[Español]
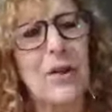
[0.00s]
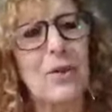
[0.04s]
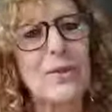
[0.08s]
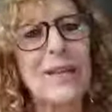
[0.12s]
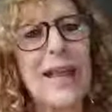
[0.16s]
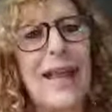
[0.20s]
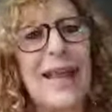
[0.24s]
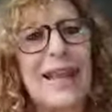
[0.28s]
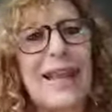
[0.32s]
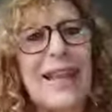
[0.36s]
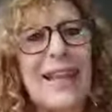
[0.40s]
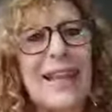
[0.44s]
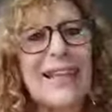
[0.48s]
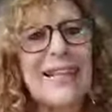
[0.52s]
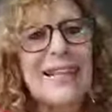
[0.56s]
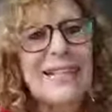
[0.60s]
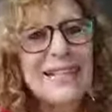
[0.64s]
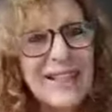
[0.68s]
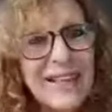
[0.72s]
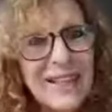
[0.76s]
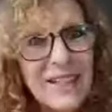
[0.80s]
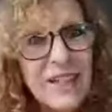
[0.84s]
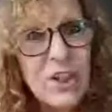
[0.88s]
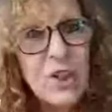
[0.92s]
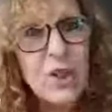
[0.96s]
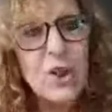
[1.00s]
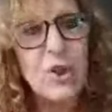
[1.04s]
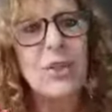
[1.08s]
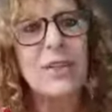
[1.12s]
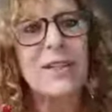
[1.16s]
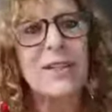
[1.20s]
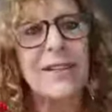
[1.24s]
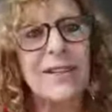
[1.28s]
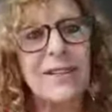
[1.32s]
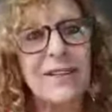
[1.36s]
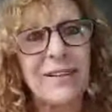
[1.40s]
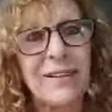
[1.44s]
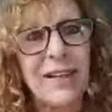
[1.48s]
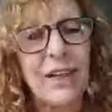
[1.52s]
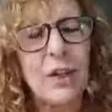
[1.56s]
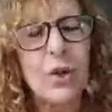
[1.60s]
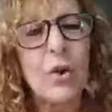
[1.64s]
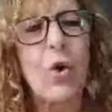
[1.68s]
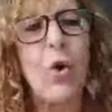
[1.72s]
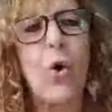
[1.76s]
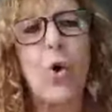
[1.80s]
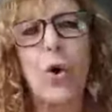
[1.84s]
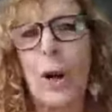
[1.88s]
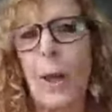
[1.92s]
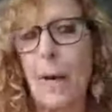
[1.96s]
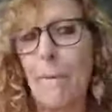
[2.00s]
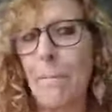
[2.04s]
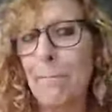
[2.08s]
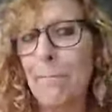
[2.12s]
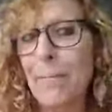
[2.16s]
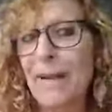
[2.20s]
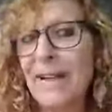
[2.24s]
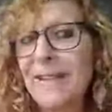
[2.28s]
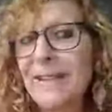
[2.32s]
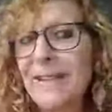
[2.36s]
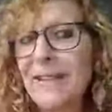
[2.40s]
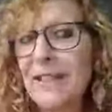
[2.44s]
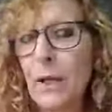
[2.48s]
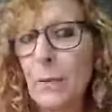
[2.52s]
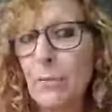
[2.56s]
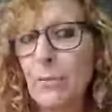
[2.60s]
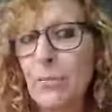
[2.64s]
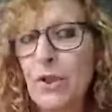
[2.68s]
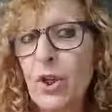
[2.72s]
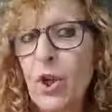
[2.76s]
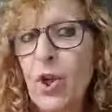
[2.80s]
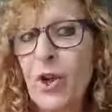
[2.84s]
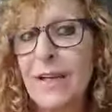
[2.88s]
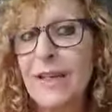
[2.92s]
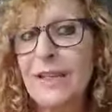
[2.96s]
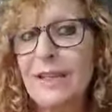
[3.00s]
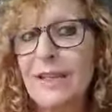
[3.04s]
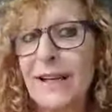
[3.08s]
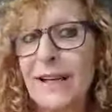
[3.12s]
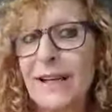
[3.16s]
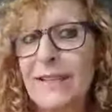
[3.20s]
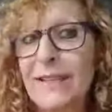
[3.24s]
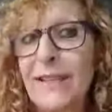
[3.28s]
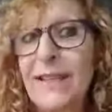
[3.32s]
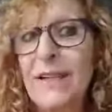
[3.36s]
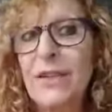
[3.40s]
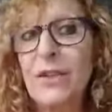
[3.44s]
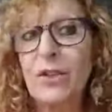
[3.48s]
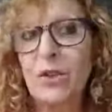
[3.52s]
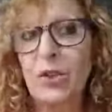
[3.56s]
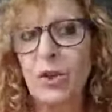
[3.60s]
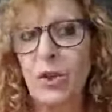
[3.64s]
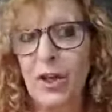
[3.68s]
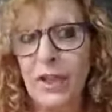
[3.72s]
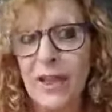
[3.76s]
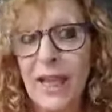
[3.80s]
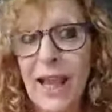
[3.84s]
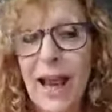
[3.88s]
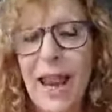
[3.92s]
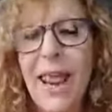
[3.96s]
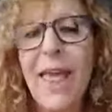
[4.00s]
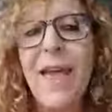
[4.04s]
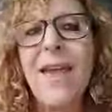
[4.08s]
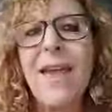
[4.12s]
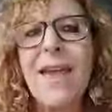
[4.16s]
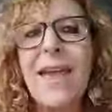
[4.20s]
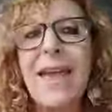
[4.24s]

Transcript: o sea que el sexto sentido o la percepción extrasensorial,